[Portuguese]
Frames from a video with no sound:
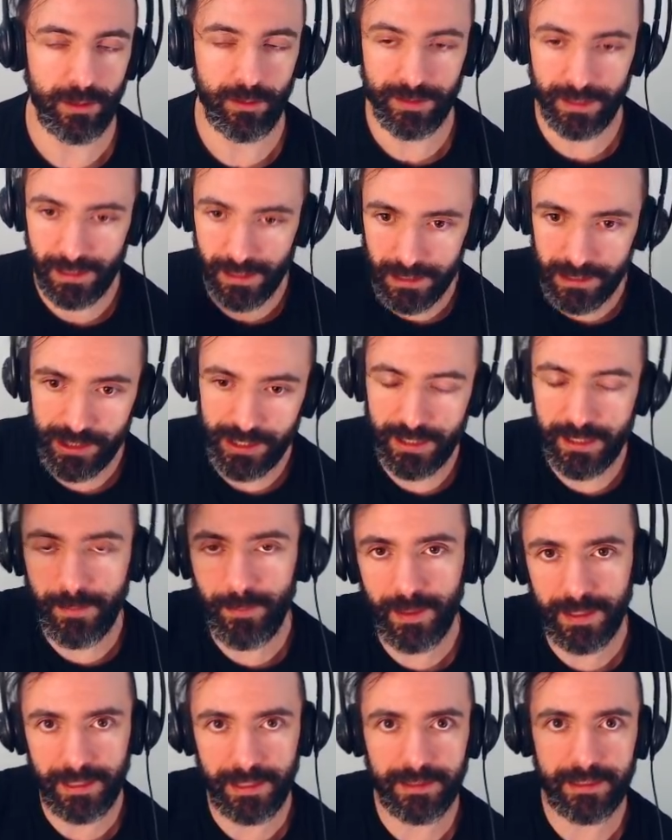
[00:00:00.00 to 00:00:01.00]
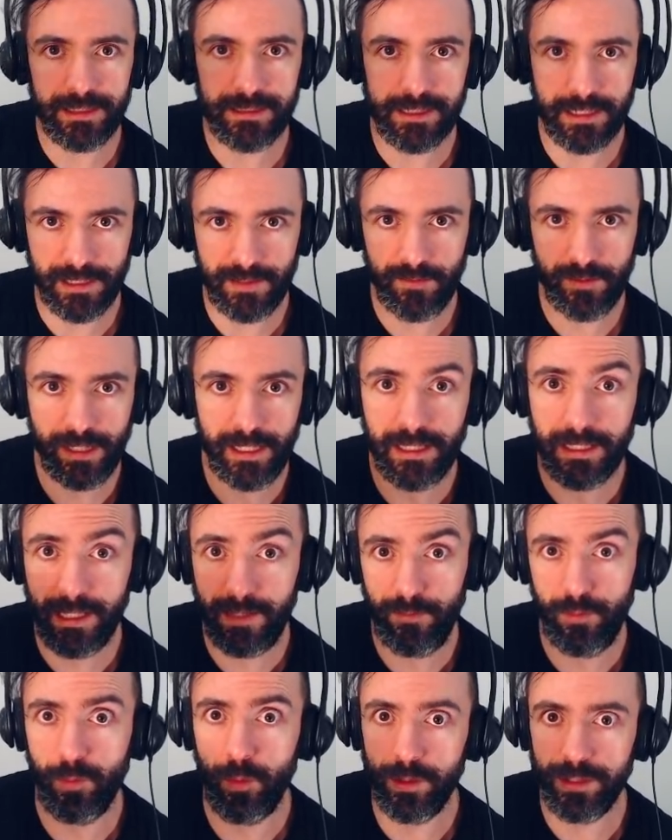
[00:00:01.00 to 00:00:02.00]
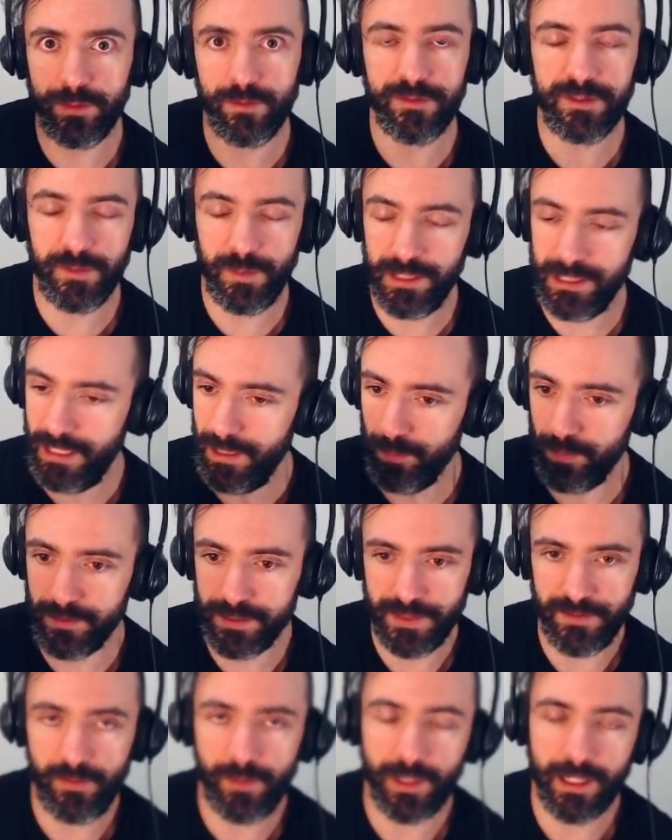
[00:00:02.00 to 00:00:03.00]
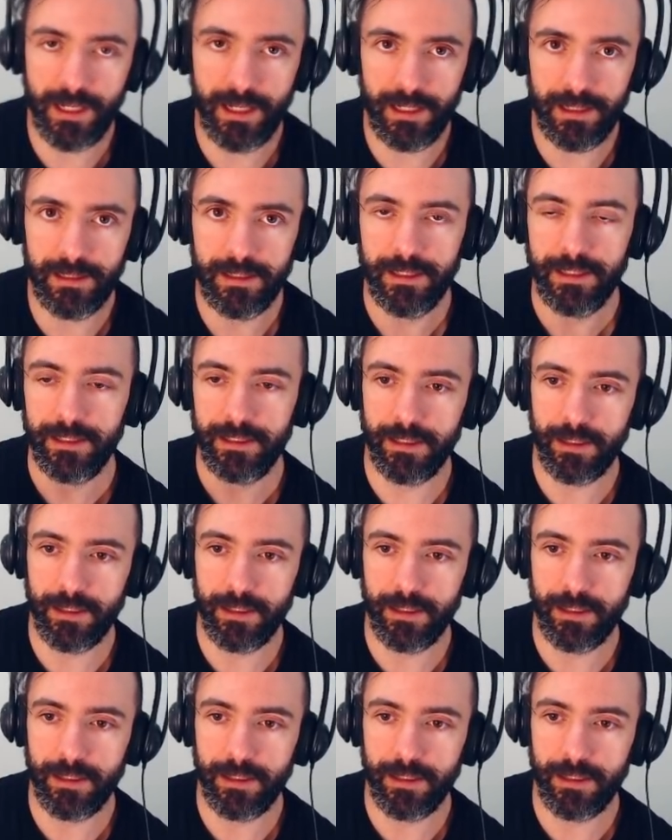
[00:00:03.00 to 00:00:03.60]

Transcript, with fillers: Quando ela gira a parada e acertava alguém, ela ganhava um monte de move speed, era impossível pegar ela,